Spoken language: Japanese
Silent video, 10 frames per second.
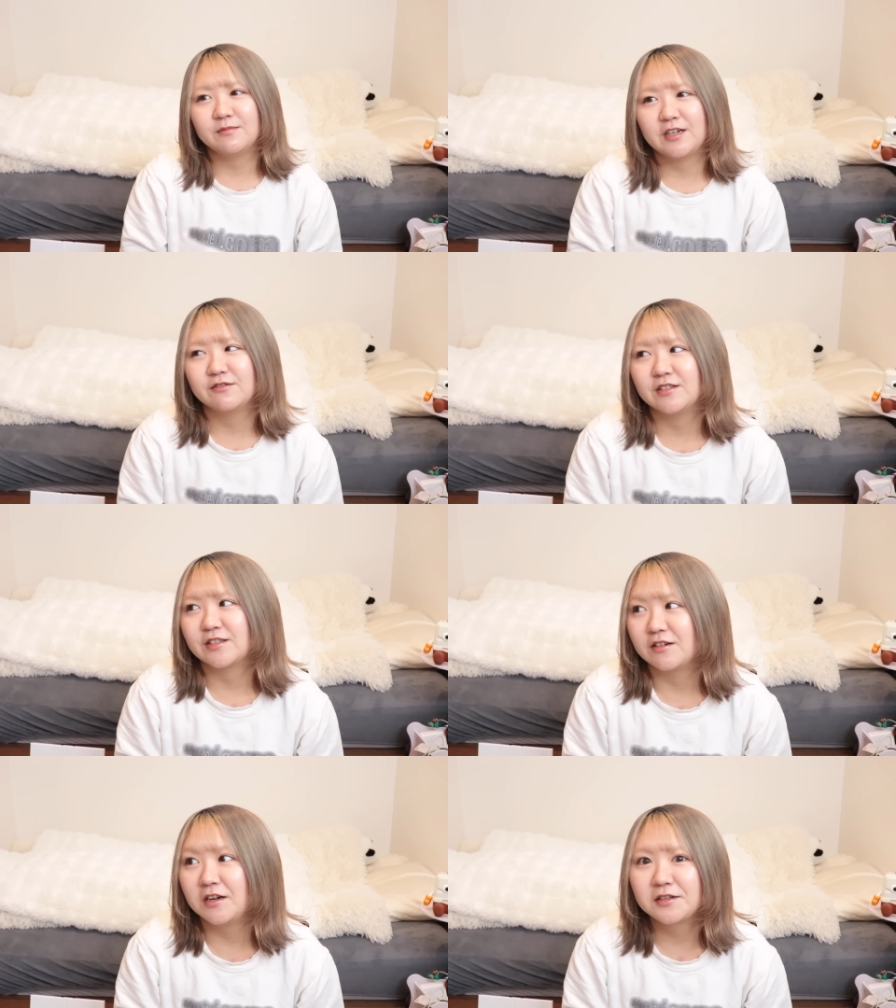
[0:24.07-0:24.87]
もあるんで
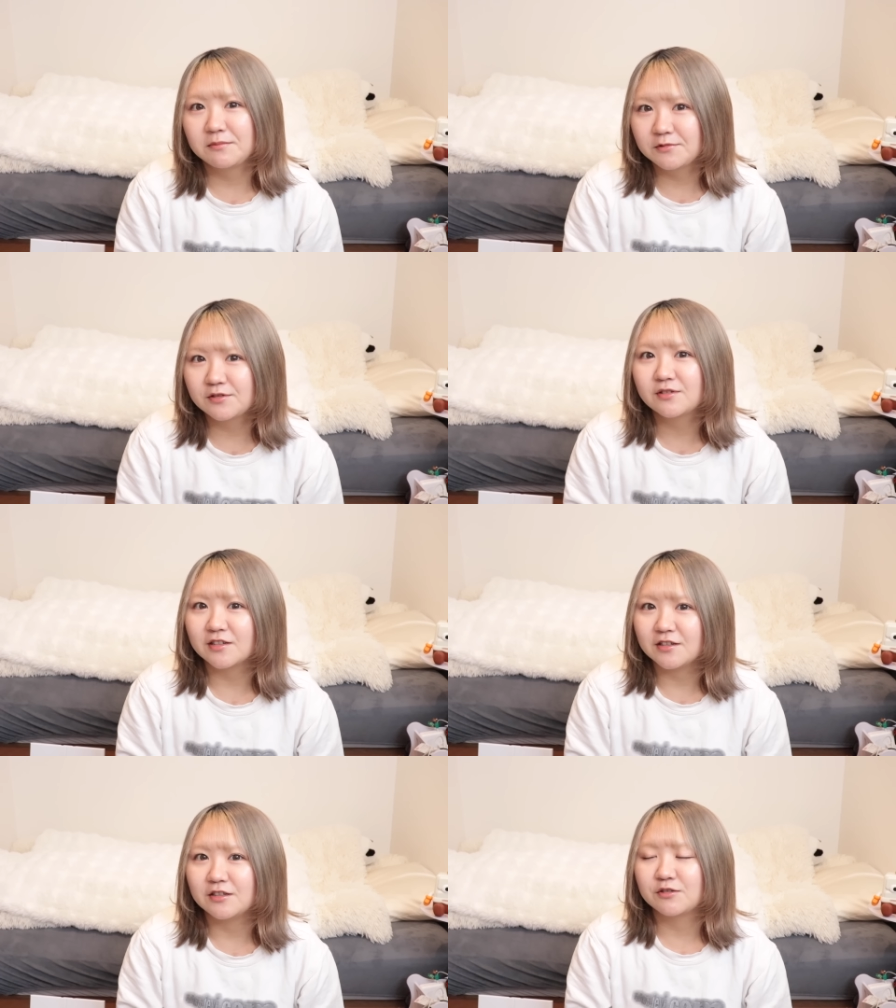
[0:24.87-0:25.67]
すけど、
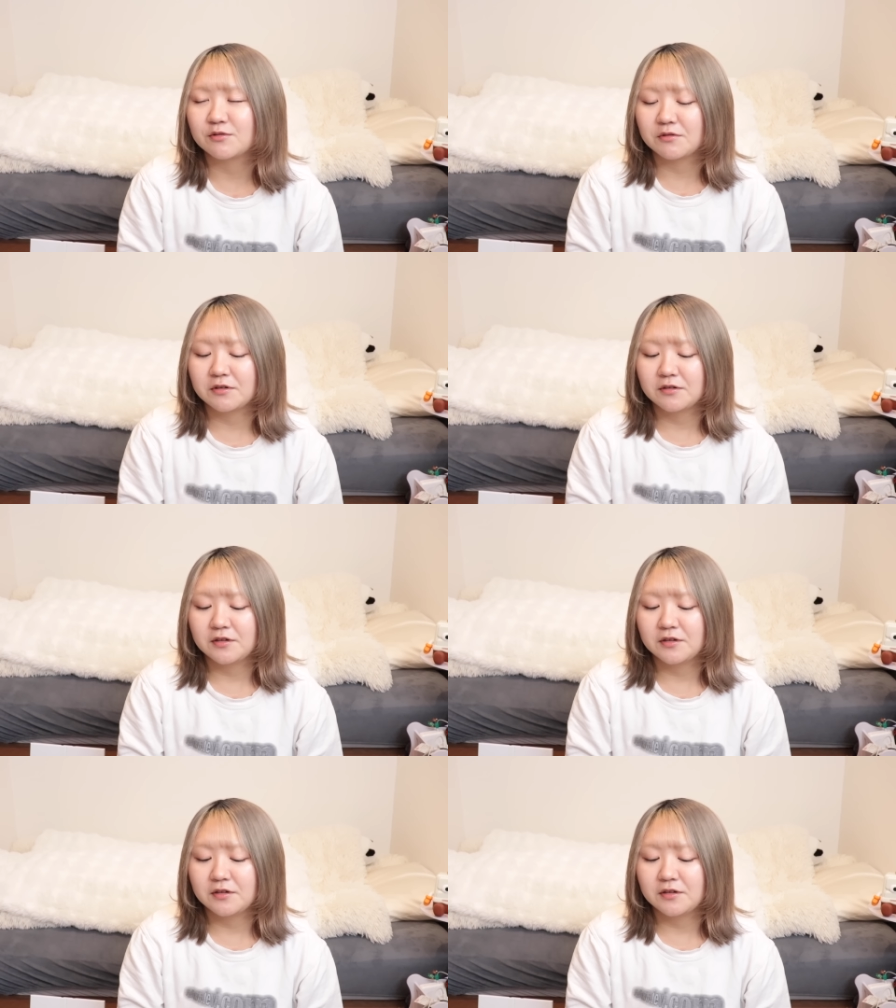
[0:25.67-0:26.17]
ランダムグッズがね、ちょっと